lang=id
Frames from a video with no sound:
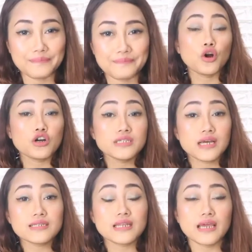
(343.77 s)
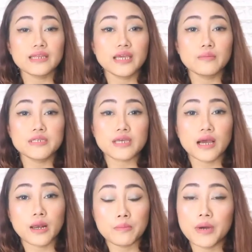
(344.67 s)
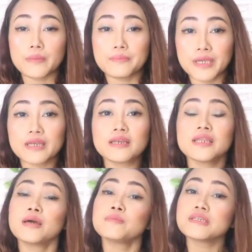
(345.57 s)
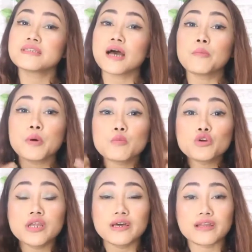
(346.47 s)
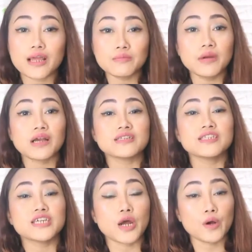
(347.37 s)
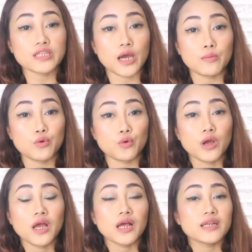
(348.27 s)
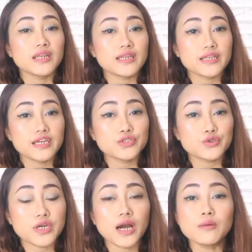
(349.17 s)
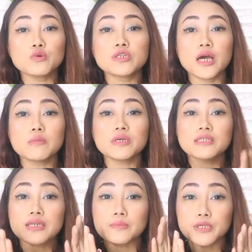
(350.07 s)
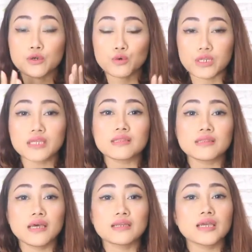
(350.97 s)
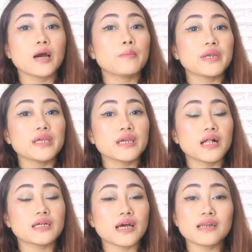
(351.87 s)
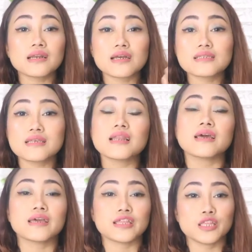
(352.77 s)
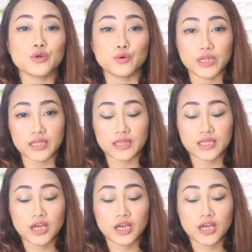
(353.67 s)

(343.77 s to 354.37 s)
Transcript: Pokoknya selain dia bisa ngelembapin, dia bisa memudarkan bekas jerawat kamu. Dan dia juga mudah menyerap di kulit dan gak meninggalkan rasa lengket di kulit.